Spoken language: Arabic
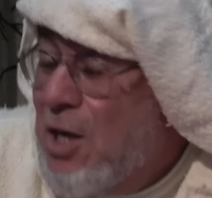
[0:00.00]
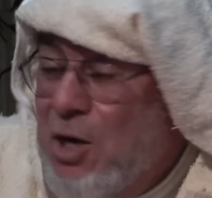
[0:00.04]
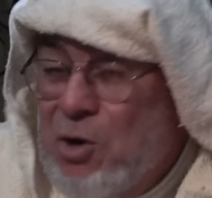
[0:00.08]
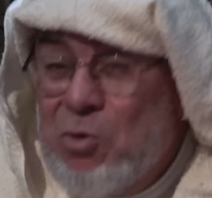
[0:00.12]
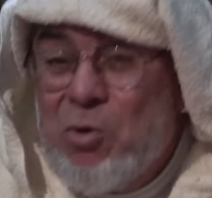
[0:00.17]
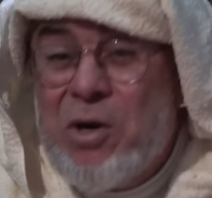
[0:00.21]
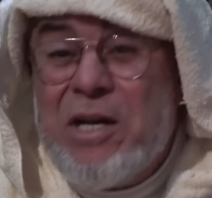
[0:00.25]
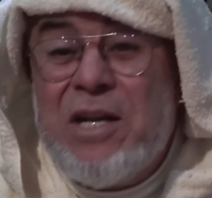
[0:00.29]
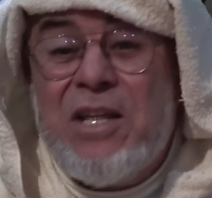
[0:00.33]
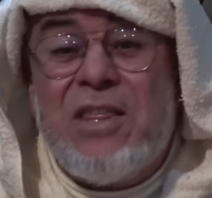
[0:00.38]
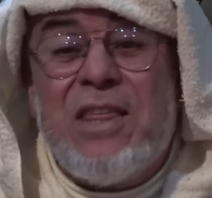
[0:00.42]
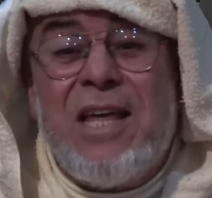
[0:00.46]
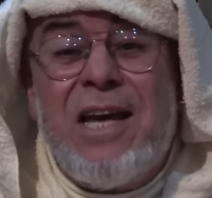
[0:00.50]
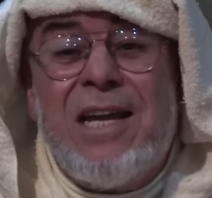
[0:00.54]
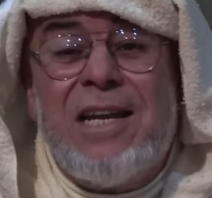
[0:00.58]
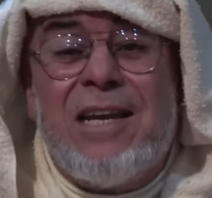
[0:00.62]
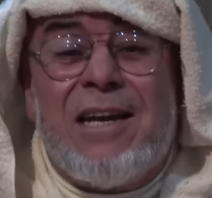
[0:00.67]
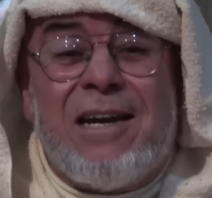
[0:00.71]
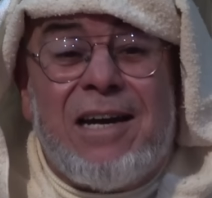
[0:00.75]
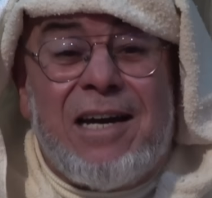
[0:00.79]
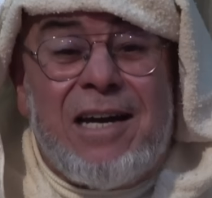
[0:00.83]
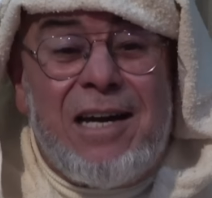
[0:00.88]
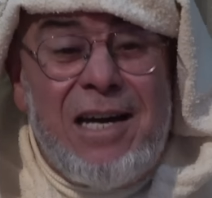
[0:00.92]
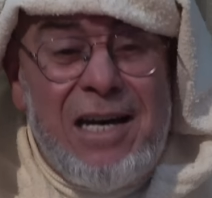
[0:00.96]

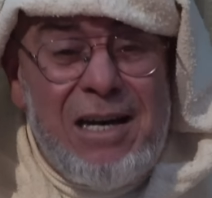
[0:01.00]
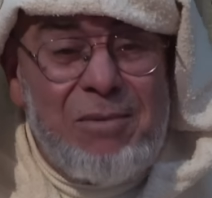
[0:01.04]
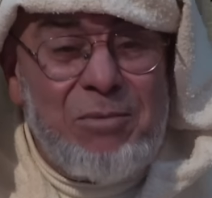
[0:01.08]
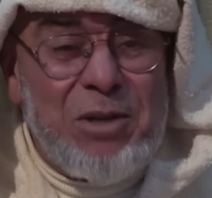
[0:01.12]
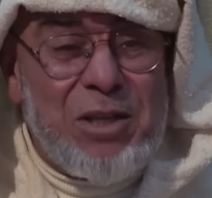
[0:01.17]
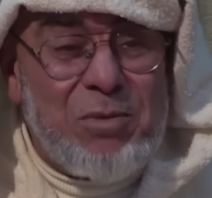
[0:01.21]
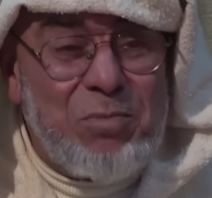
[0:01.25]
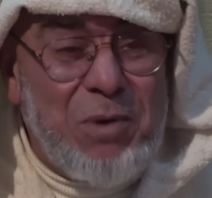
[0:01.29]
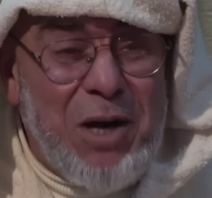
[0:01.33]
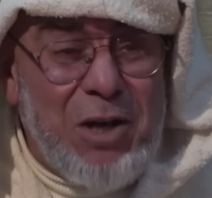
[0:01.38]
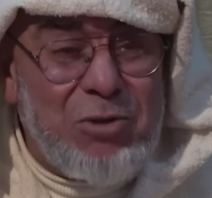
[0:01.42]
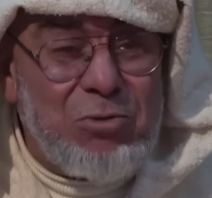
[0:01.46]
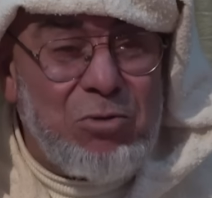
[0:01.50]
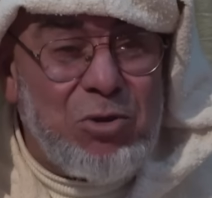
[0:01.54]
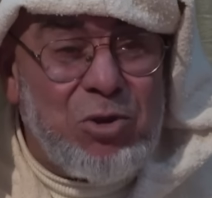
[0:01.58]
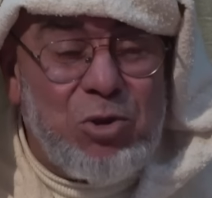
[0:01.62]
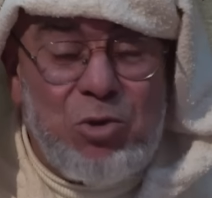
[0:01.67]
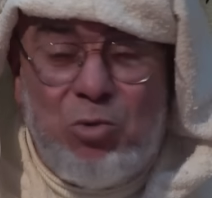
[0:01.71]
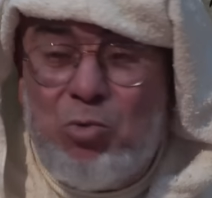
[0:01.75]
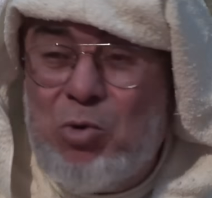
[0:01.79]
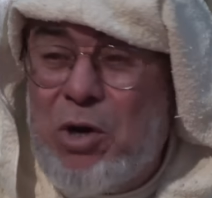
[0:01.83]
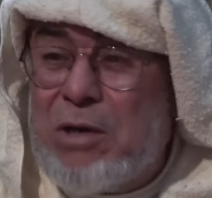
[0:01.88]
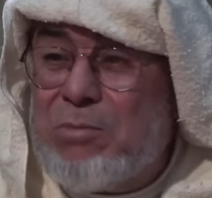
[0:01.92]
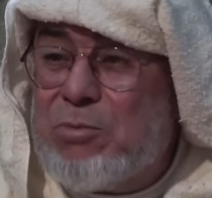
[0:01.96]
ولذلك قامت بعض
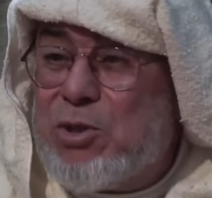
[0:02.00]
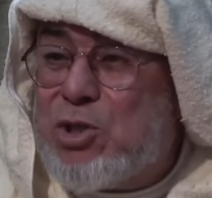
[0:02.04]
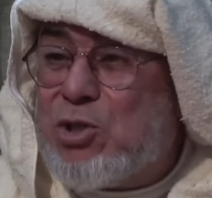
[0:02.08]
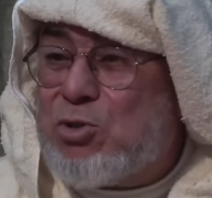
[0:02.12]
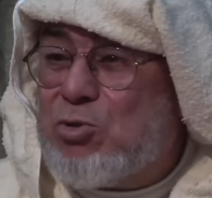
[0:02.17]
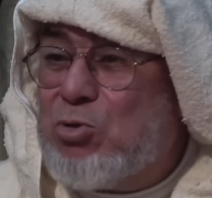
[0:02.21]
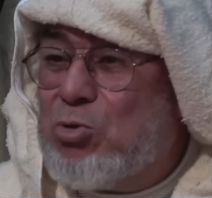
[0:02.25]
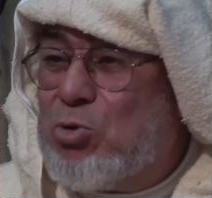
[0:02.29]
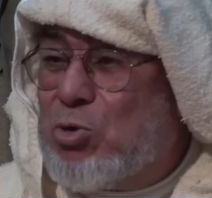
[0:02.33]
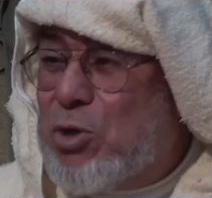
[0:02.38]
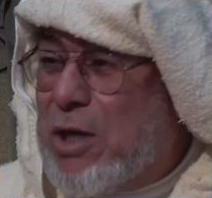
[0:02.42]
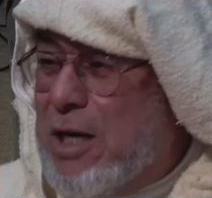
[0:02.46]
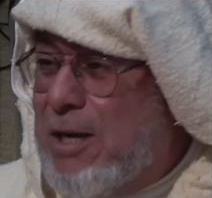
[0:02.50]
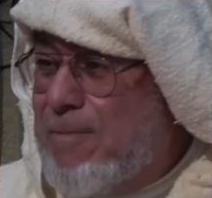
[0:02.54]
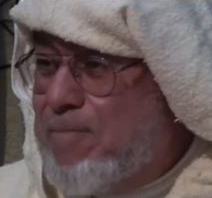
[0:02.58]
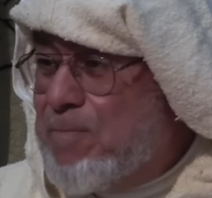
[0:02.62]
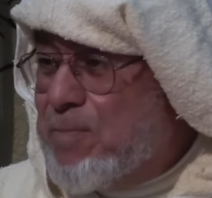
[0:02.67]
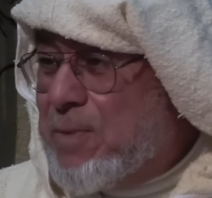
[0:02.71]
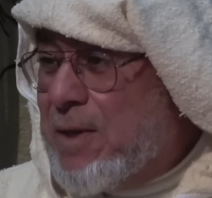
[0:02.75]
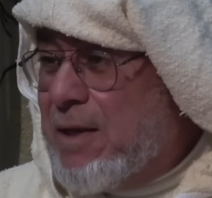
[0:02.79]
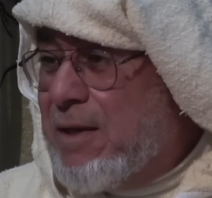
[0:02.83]
الدول مشكوره